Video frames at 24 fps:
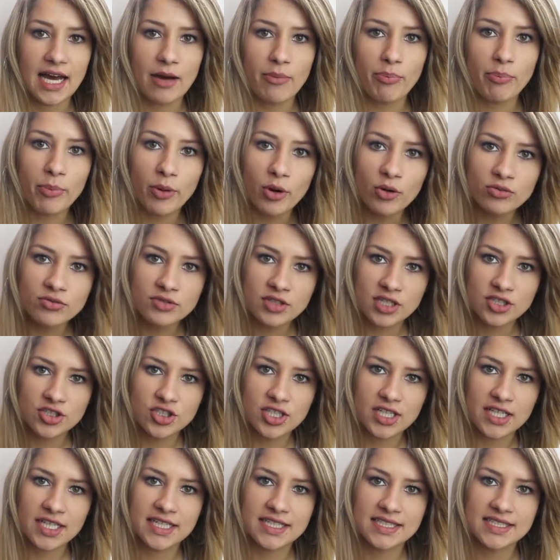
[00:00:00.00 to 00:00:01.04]
a ponta
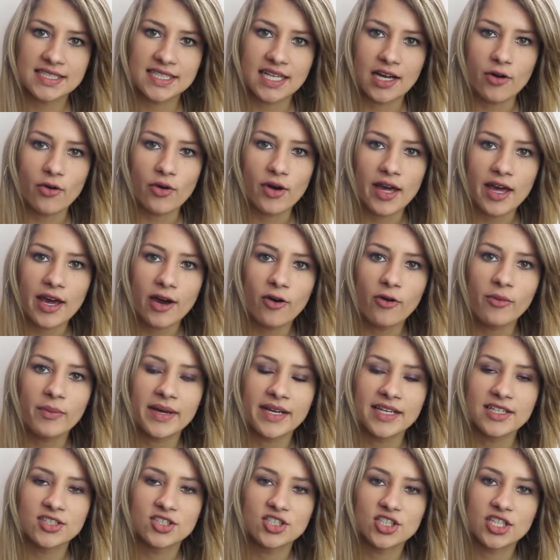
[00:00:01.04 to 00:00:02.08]
de cristal
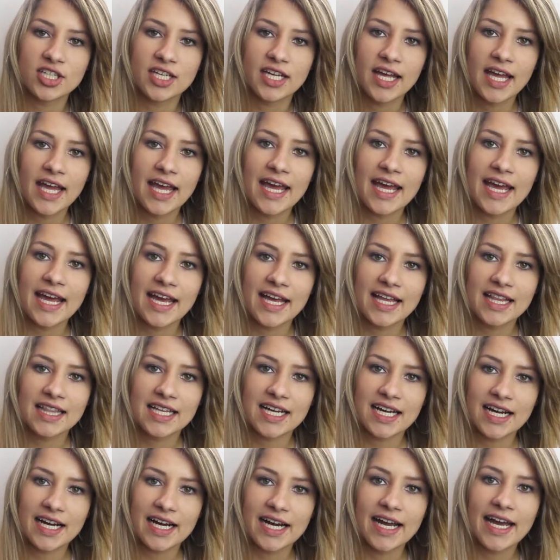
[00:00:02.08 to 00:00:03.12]
realmente
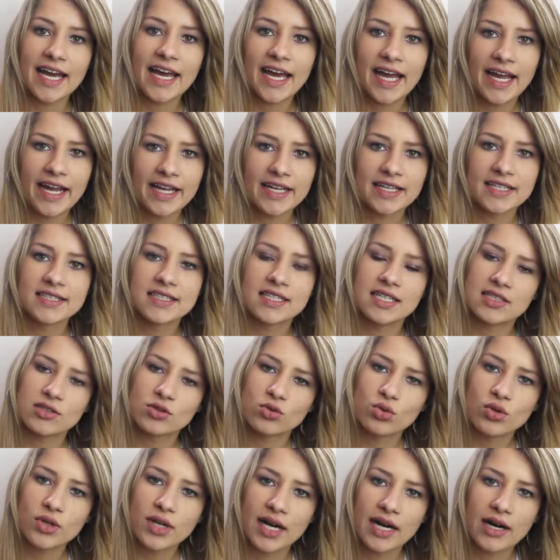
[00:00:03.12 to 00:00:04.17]
ela é
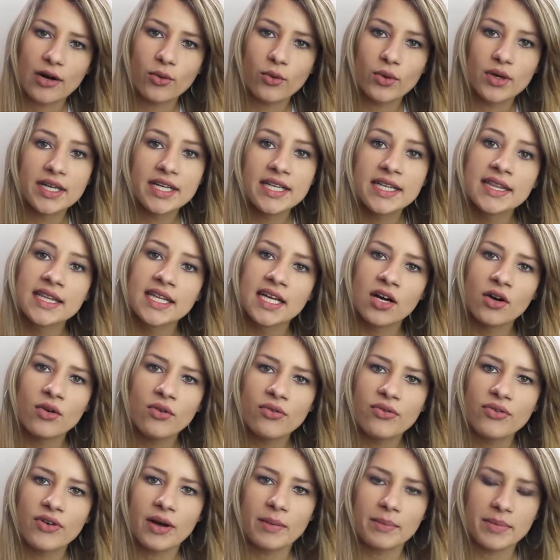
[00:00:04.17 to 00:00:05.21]
natural e não
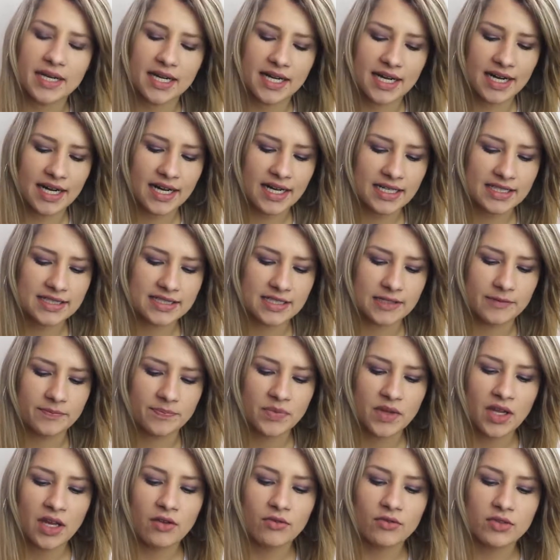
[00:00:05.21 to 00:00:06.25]
fabricada,
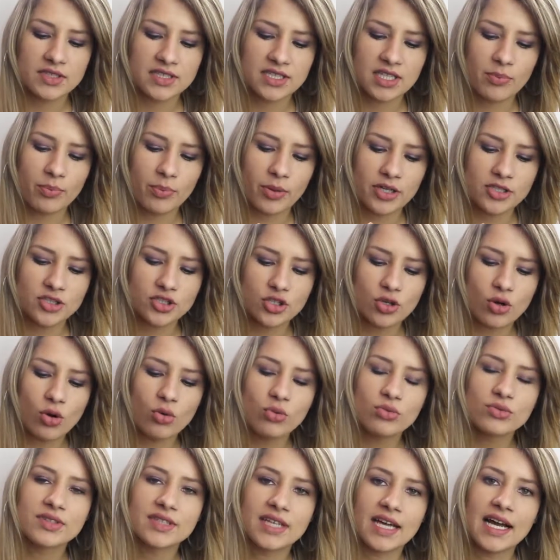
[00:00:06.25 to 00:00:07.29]
você pode
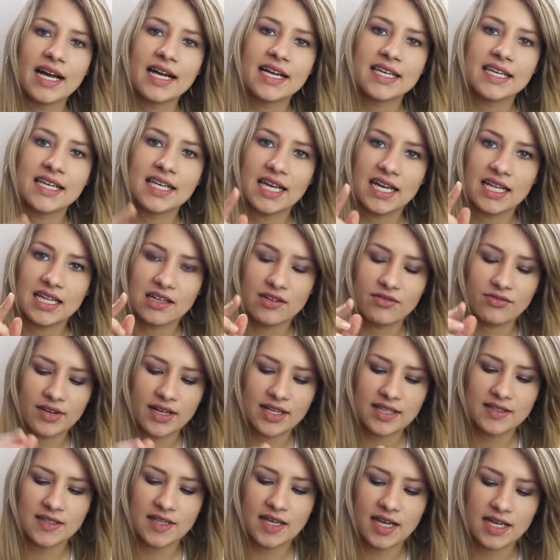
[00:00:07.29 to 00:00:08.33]
contar que ela
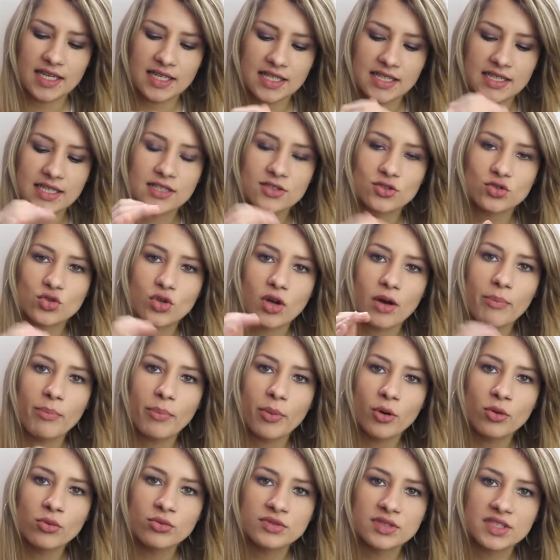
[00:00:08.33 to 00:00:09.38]
vai ter aqui na sua
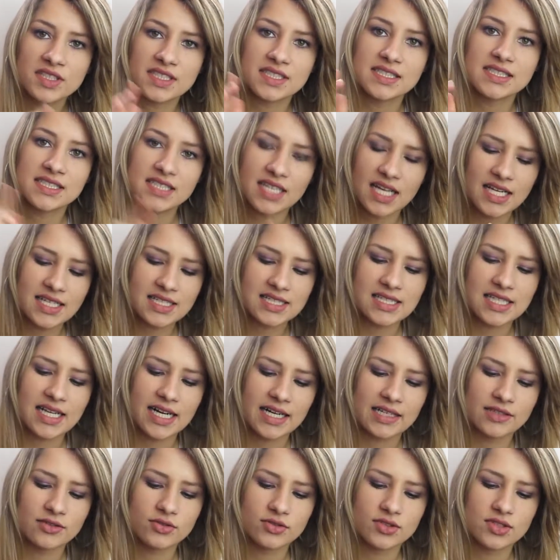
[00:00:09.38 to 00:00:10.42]
ponta seis
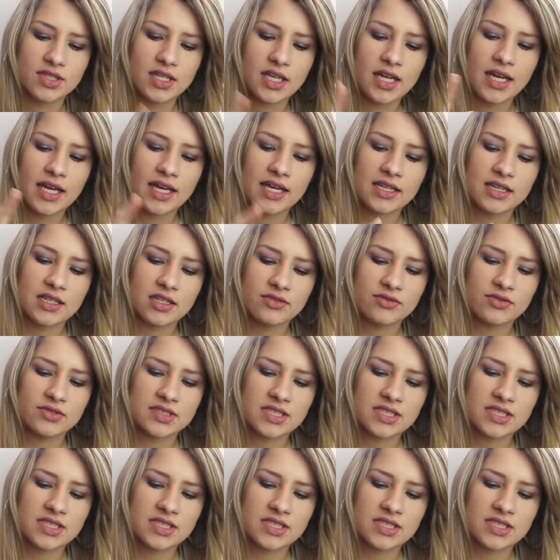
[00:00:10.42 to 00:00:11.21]
lados. Então